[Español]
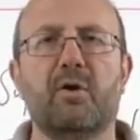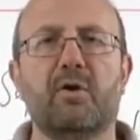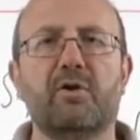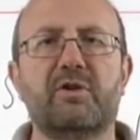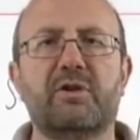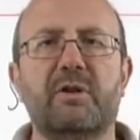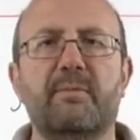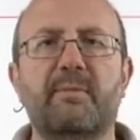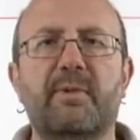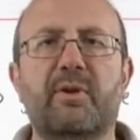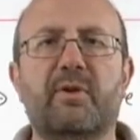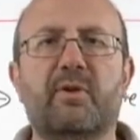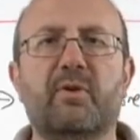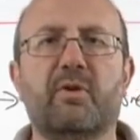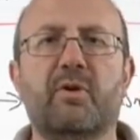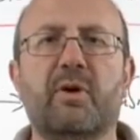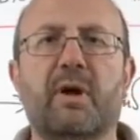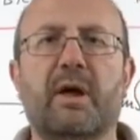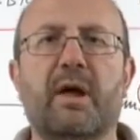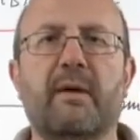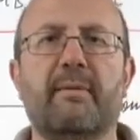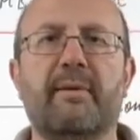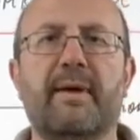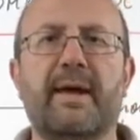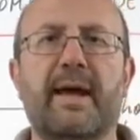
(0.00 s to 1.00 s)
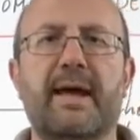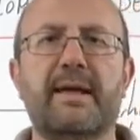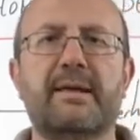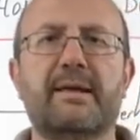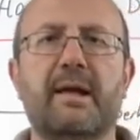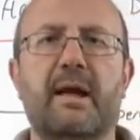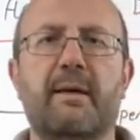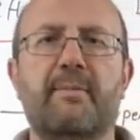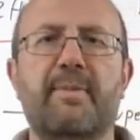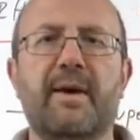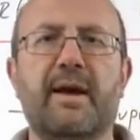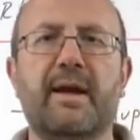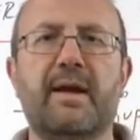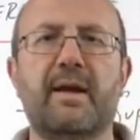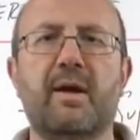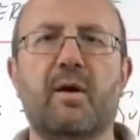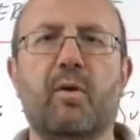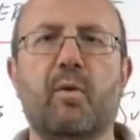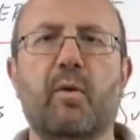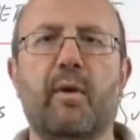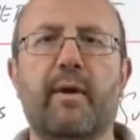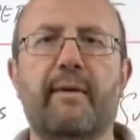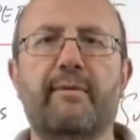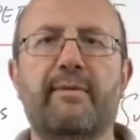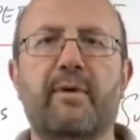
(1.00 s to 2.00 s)
Os invito a que veáis en la
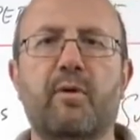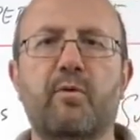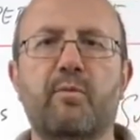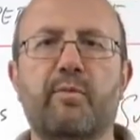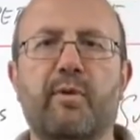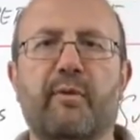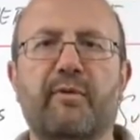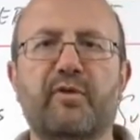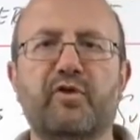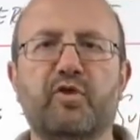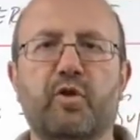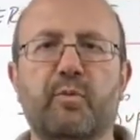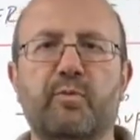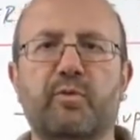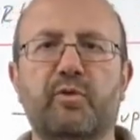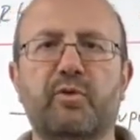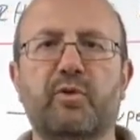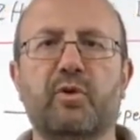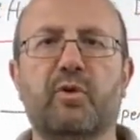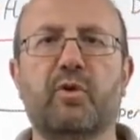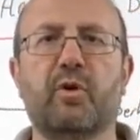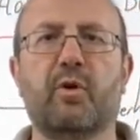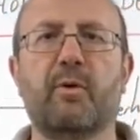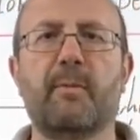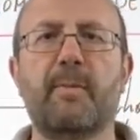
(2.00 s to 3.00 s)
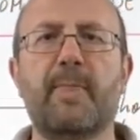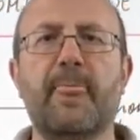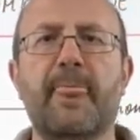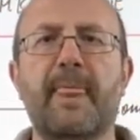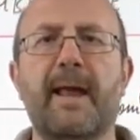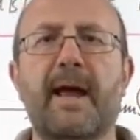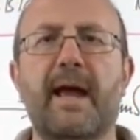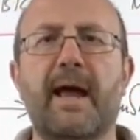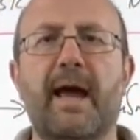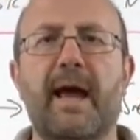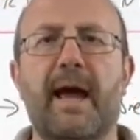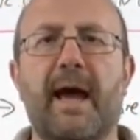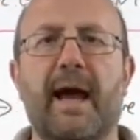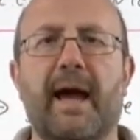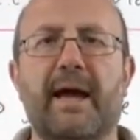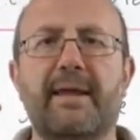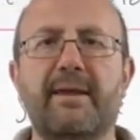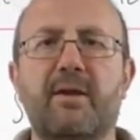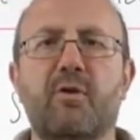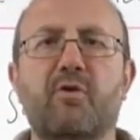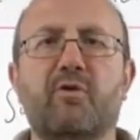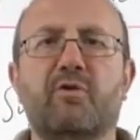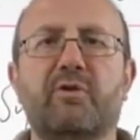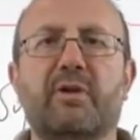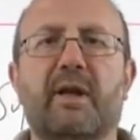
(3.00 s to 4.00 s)
página web de unprofesor.com,
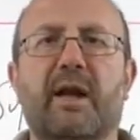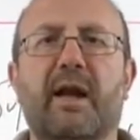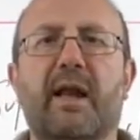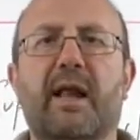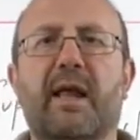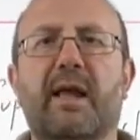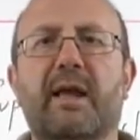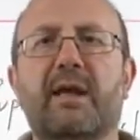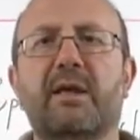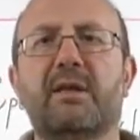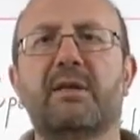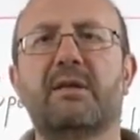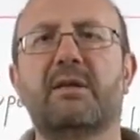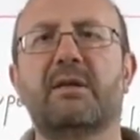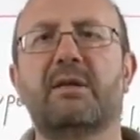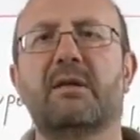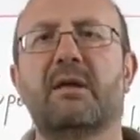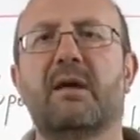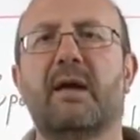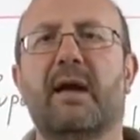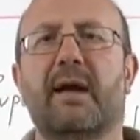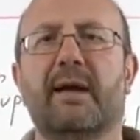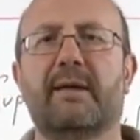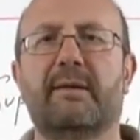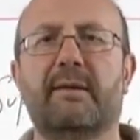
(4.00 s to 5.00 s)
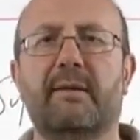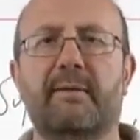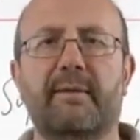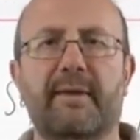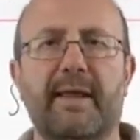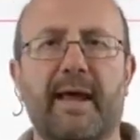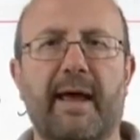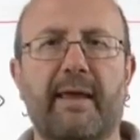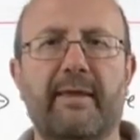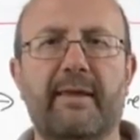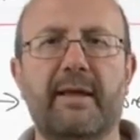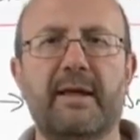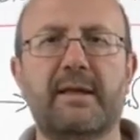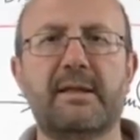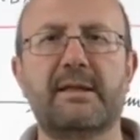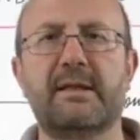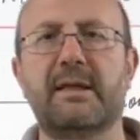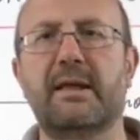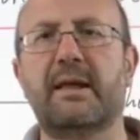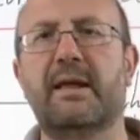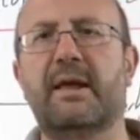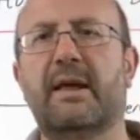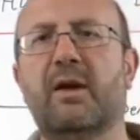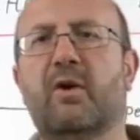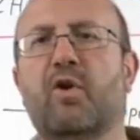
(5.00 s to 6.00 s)
ahí encontraréis
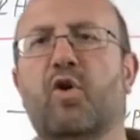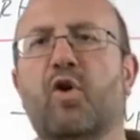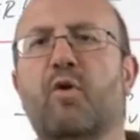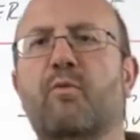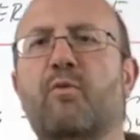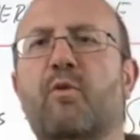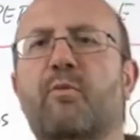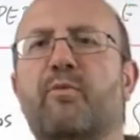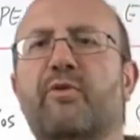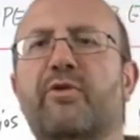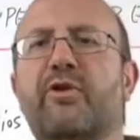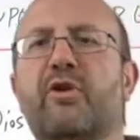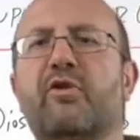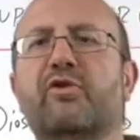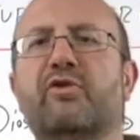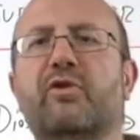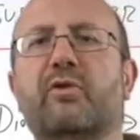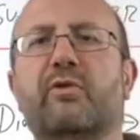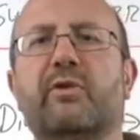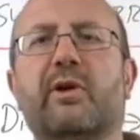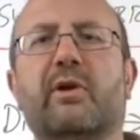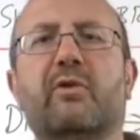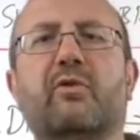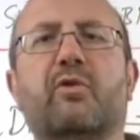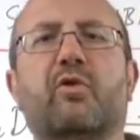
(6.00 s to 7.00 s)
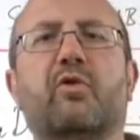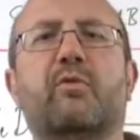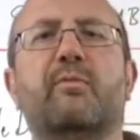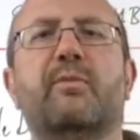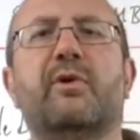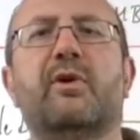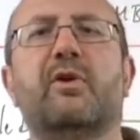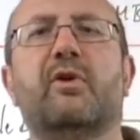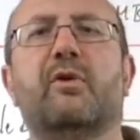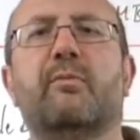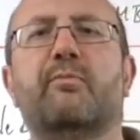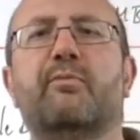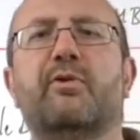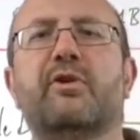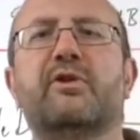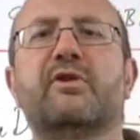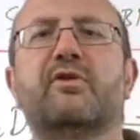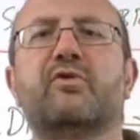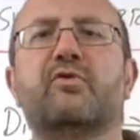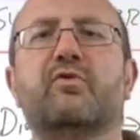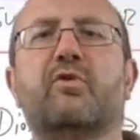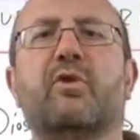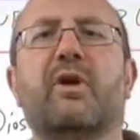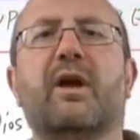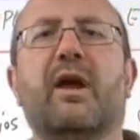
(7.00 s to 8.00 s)
actividades y cómo poneros en contacto conmigo por
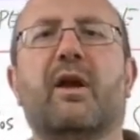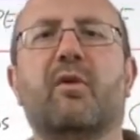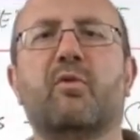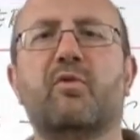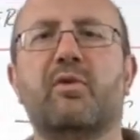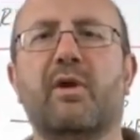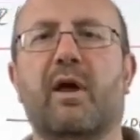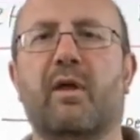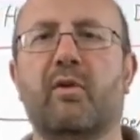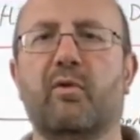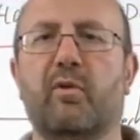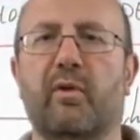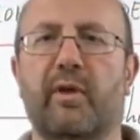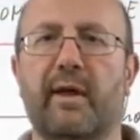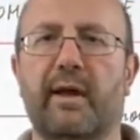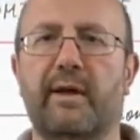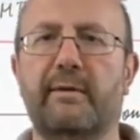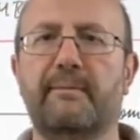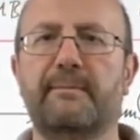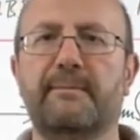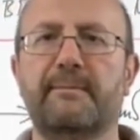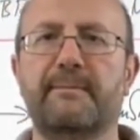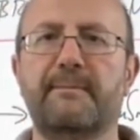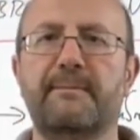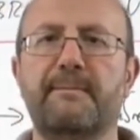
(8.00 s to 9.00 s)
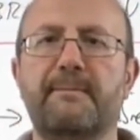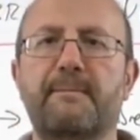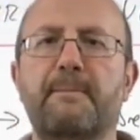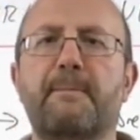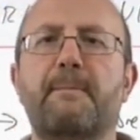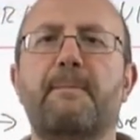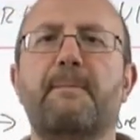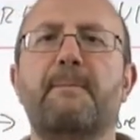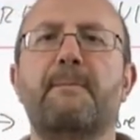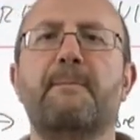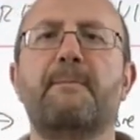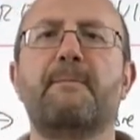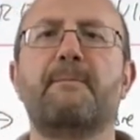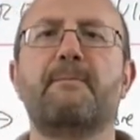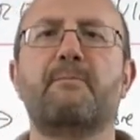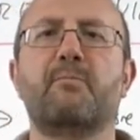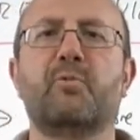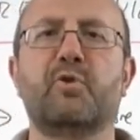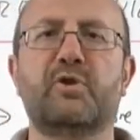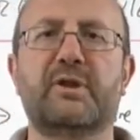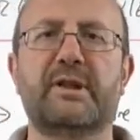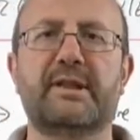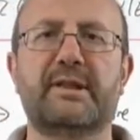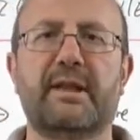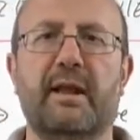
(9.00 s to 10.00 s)
si surge alguna duda.
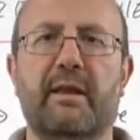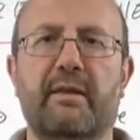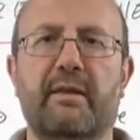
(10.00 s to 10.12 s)
Muchas